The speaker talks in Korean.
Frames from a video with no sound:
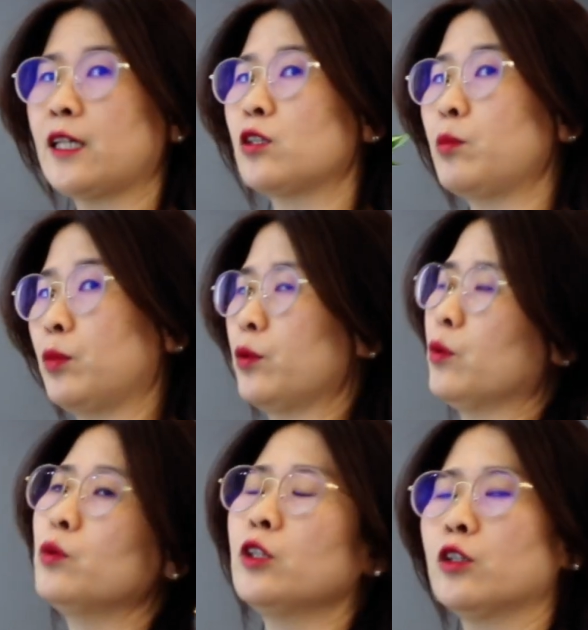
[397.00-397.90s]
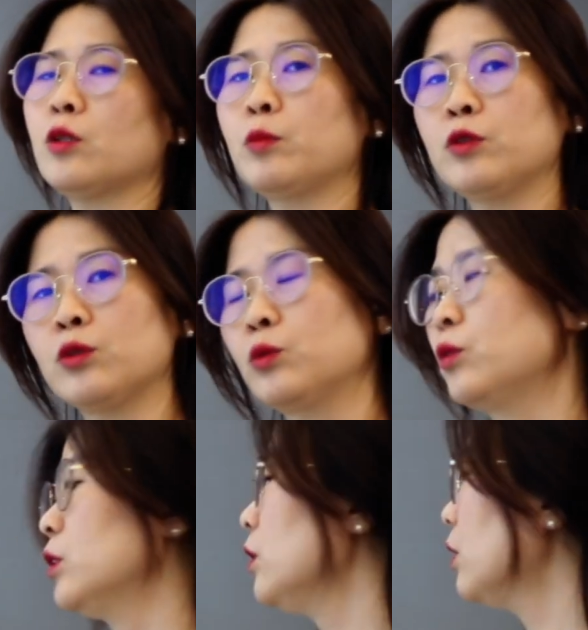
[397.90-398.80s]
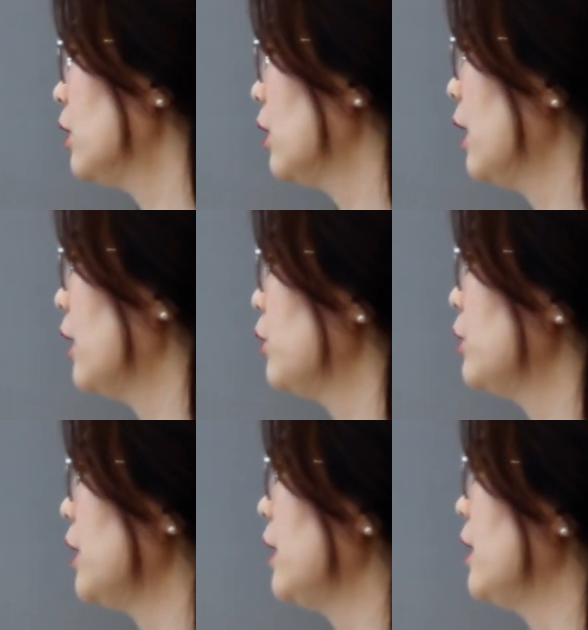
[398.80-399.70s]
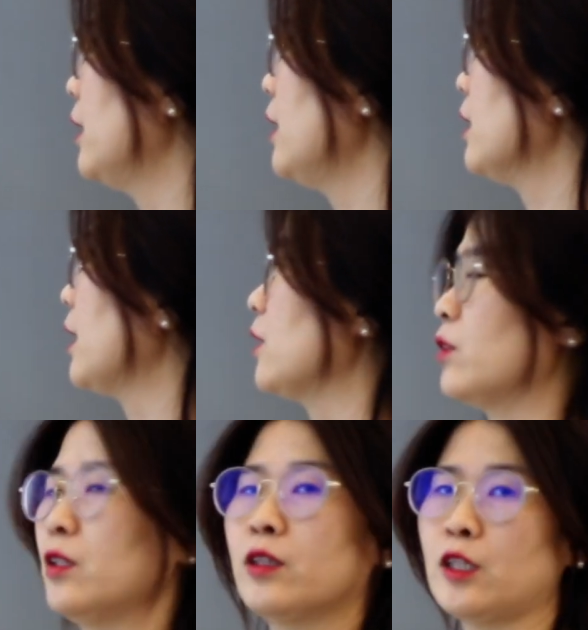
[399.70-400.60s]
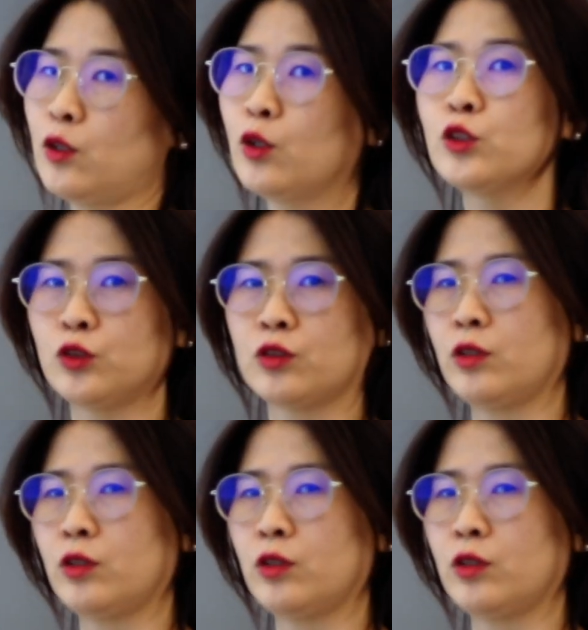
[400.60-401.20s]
다번 혹은 여번 정도를 하나, 둘, 셋, 넷, 이렇게 넣어줄